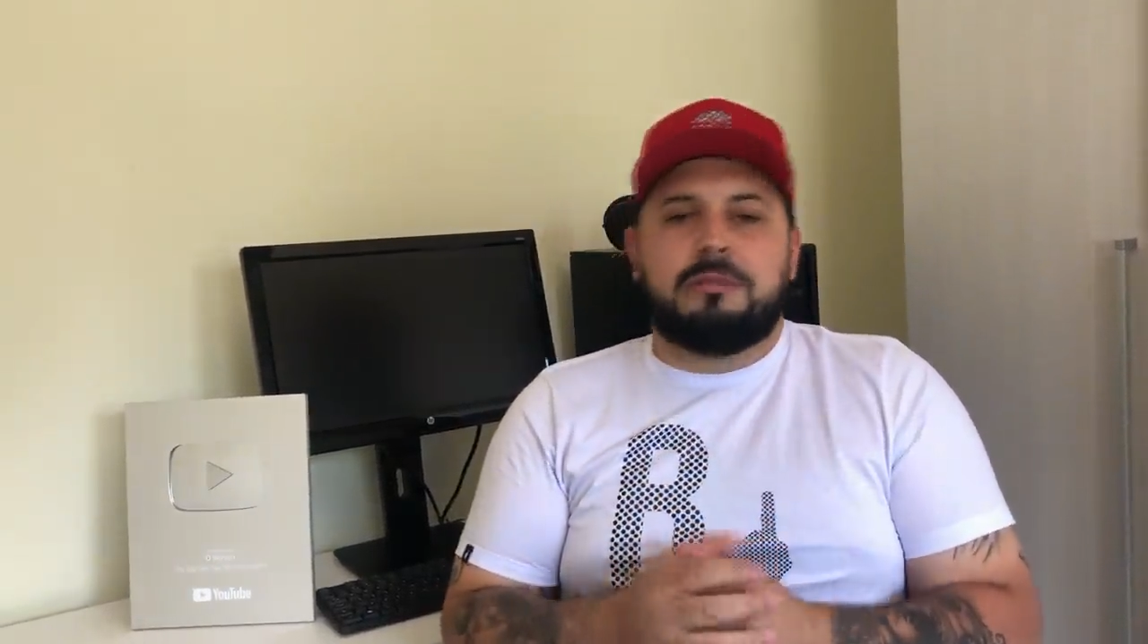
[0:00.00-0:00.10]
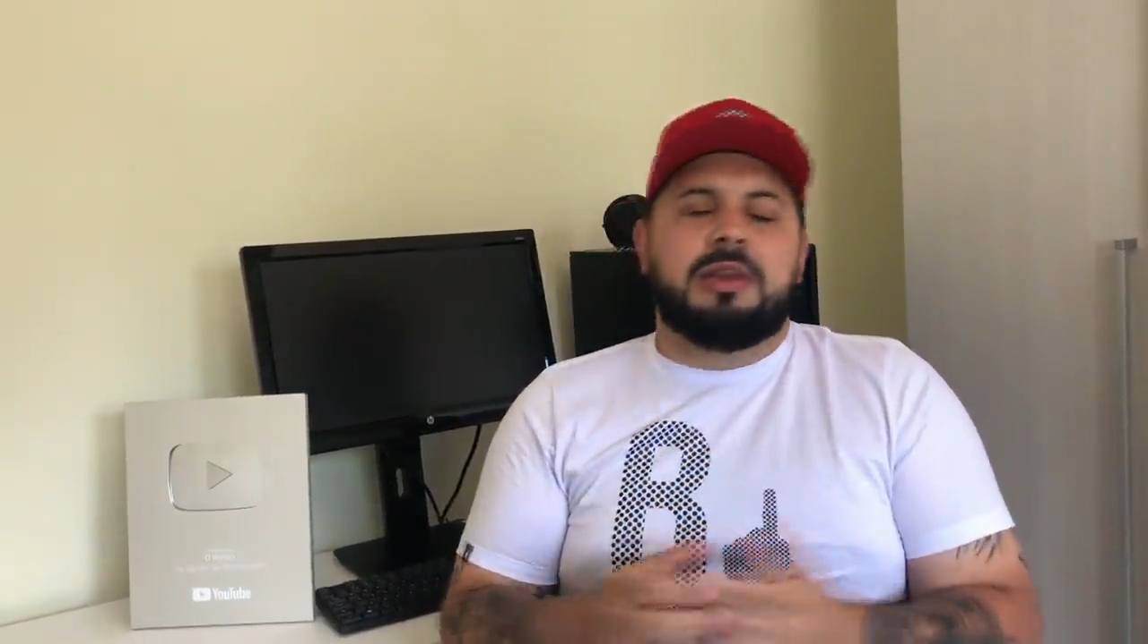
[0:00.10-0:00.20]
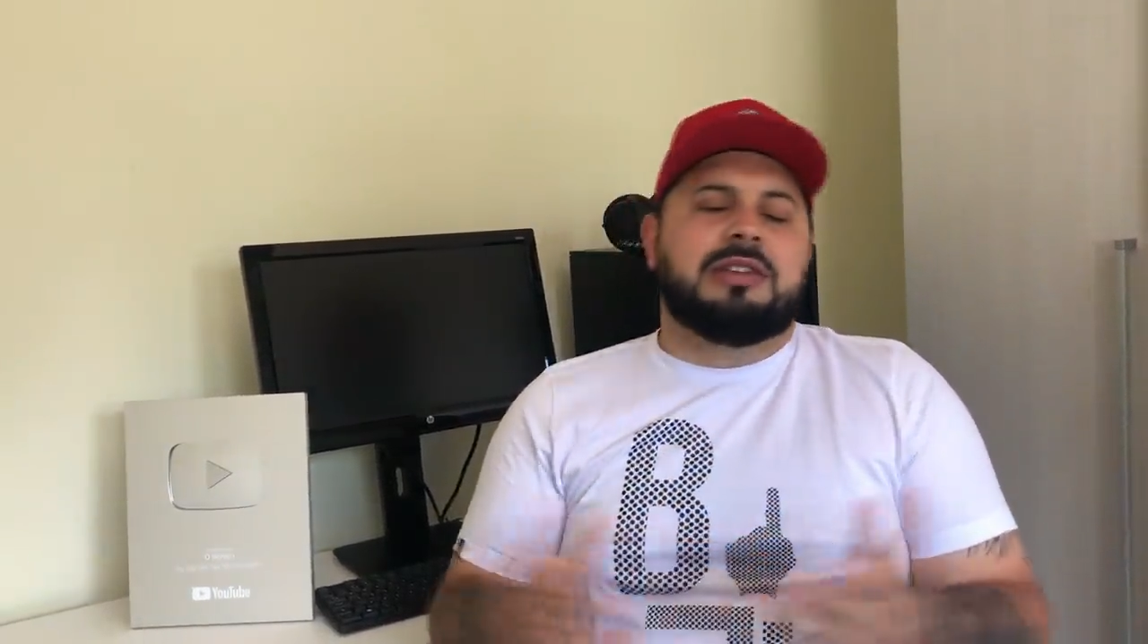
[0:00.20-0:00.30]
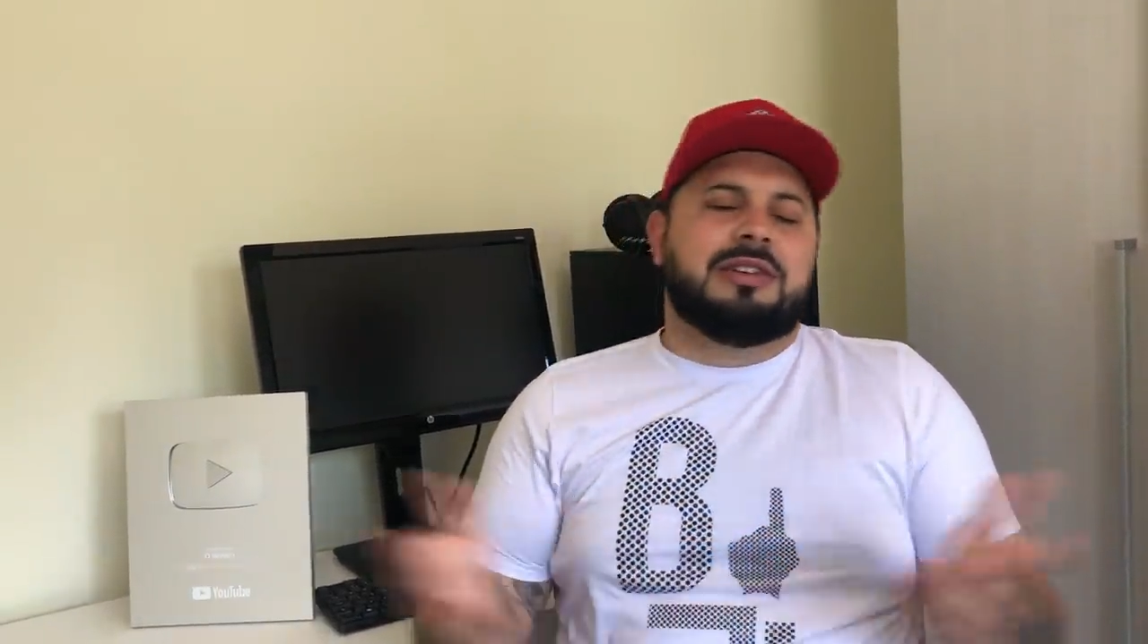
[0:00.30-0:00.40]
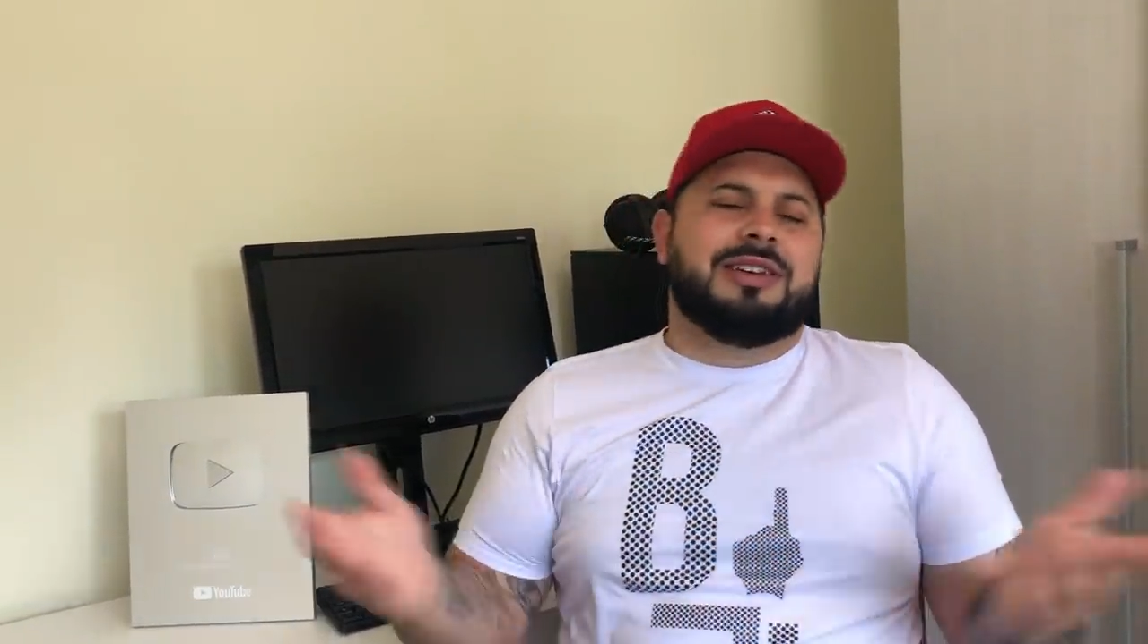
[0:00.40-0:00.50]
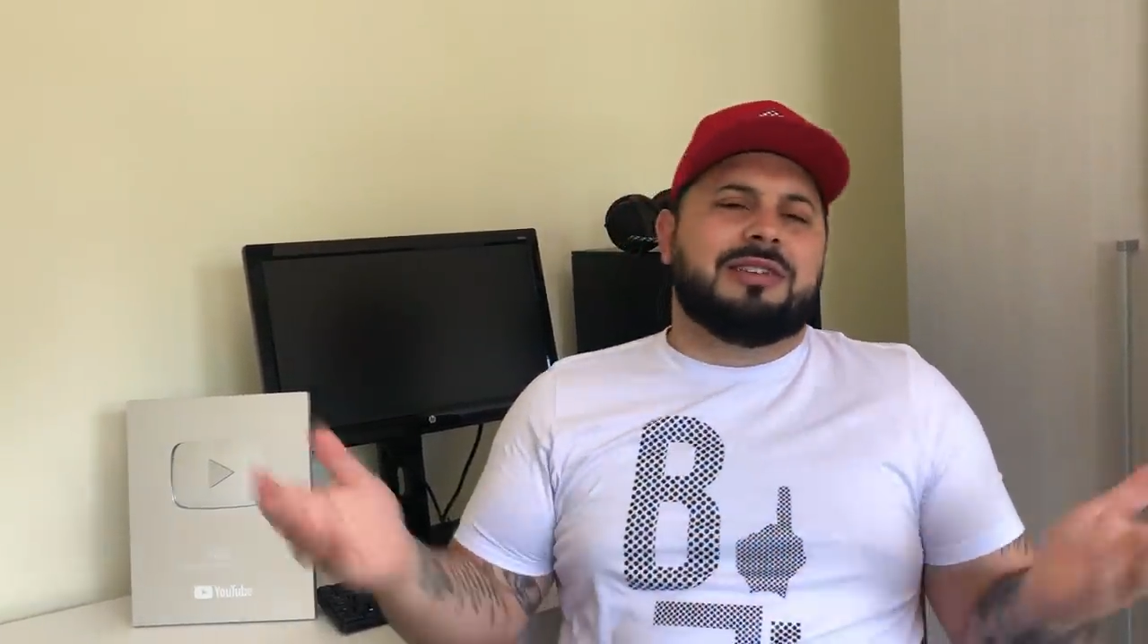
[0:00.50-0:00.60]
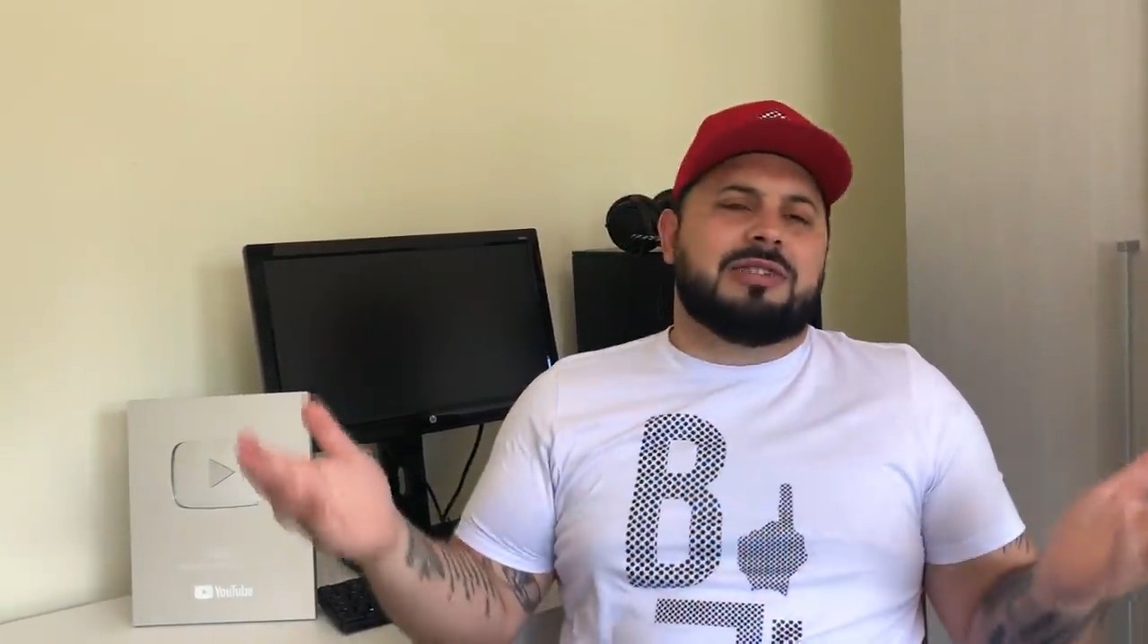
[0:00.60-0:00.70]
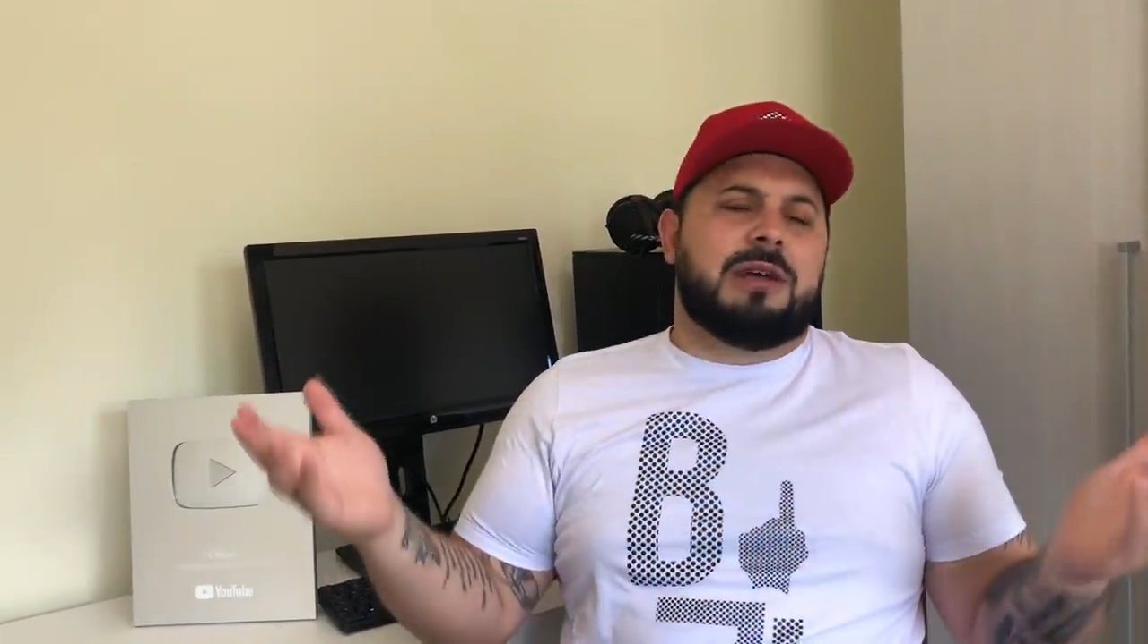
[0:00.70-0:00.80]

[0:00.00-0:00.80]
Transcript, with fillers: Que mentir,